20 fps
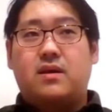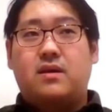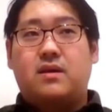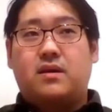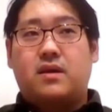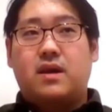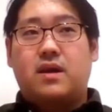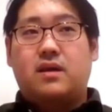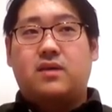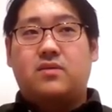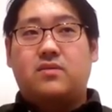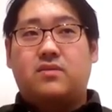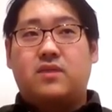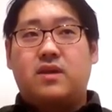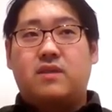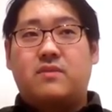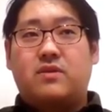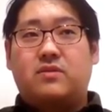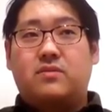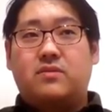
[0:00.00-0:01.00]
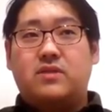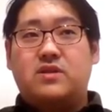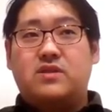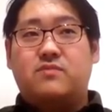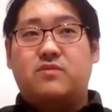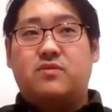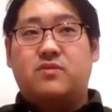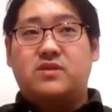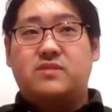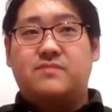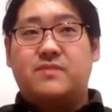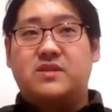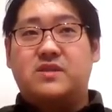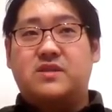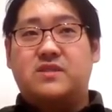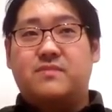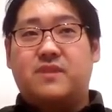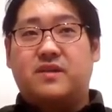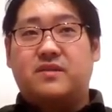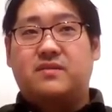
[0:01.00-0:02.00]
研究テーマの一部をお示
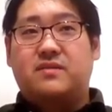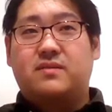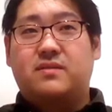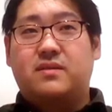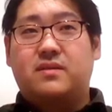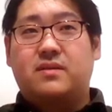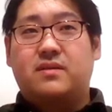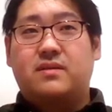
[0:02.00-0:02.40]
しします。